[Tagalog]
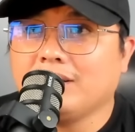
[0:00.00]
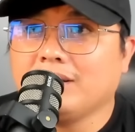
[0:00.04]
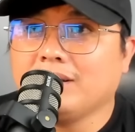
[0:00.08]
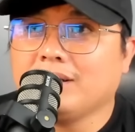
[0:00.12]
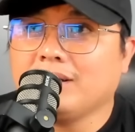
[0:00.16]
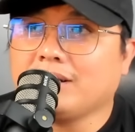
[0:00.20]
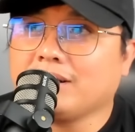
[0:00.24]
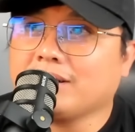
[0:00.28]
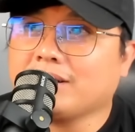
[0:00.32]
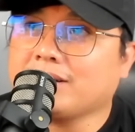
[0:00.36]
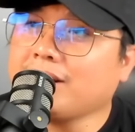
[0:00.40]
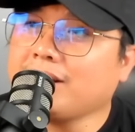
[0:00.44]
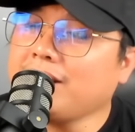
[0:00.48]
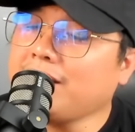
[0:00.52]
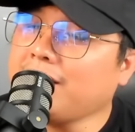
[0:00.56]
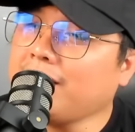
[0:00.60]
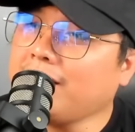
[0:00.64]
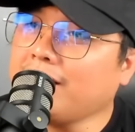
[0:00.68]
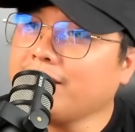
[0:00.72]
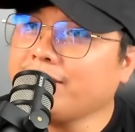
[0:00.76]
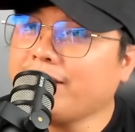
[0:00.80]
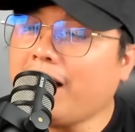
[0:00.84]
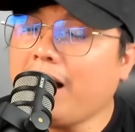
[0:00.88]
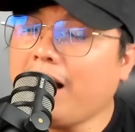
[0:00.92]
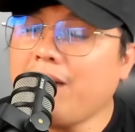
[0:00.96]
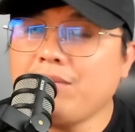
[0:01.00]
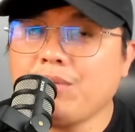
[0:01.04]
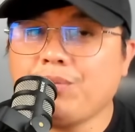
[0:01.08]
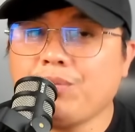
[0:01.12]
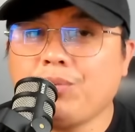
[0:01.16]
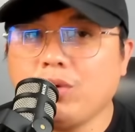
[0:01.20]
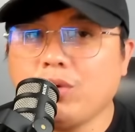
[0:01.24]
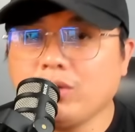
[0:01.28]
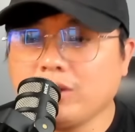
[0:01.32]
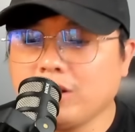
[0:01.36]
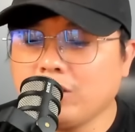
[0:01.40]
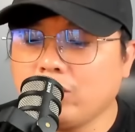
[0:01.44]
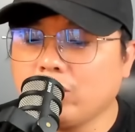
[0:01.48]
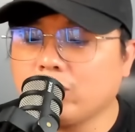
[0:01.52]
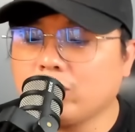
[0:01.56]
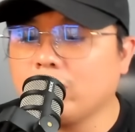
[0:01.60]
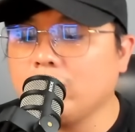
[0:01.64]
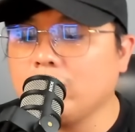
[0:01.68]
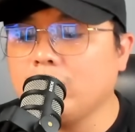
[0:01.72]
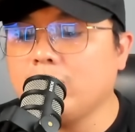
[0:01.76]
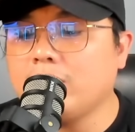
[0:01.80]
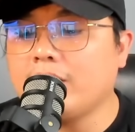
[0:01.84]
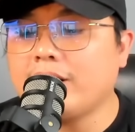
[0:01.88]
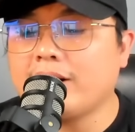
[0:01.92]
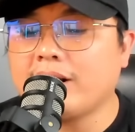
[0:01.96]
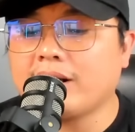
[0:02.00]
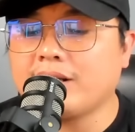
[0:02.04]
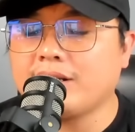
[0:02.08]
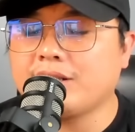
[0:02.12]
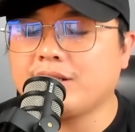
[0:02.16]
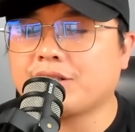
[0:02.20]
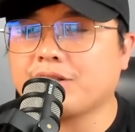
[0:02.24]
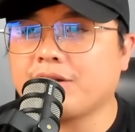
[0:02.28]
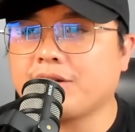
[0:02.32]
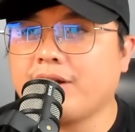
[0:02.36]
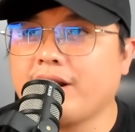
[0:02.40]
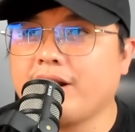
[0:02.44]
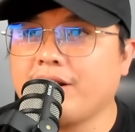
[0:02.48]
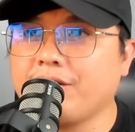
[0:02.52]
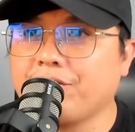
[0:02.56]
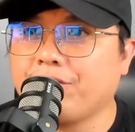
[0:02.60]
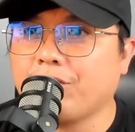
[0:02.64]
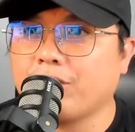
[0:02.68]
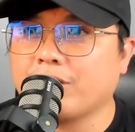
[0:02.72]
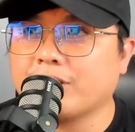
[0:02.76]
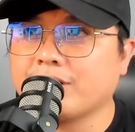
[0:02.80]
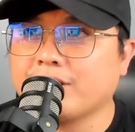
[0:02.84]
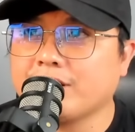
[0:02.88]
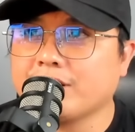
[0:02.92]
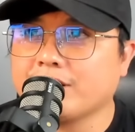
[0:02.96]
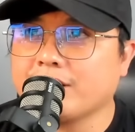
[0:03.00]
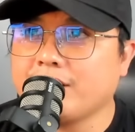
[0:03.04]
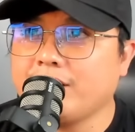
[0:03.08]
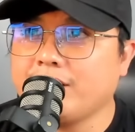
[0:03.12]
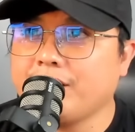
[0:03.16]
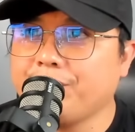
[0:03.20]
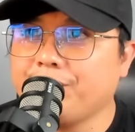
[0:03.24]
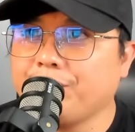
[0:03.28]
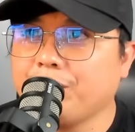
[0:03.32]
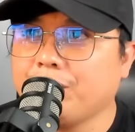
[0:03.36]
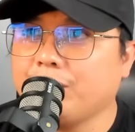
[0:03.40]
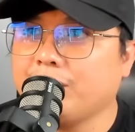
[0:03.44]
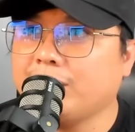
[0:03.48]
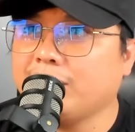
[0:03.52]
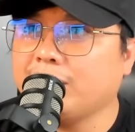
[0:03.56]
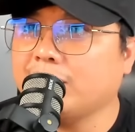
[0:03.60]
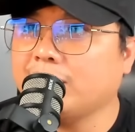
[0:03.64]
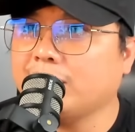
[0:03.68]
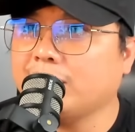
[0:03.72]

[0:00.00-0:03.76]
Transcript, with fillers: Kasi ang dami pong tinutulungan ng Israeli forces. Ayan po. Oh.